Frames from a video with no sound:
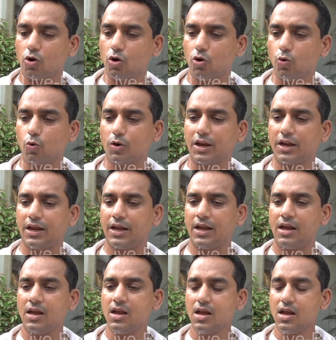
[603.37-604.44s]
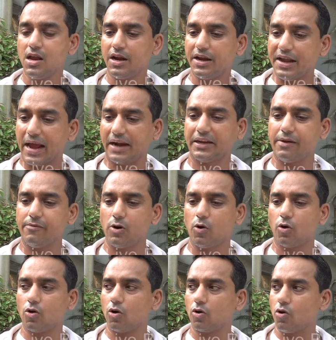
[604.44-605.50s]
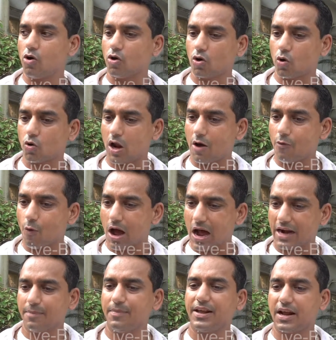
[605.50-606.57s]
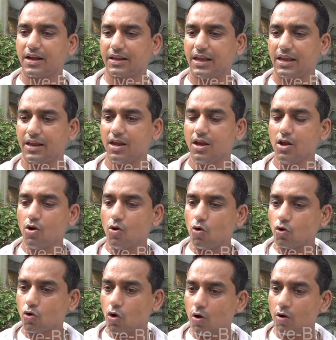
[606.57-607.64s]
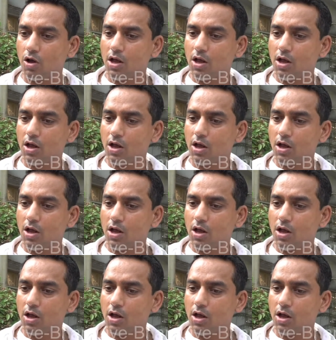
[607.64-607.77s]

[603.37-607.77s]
को लूट रहे हैं नेगेटिव लोगों को कोरोना वार्ड में रख के उनको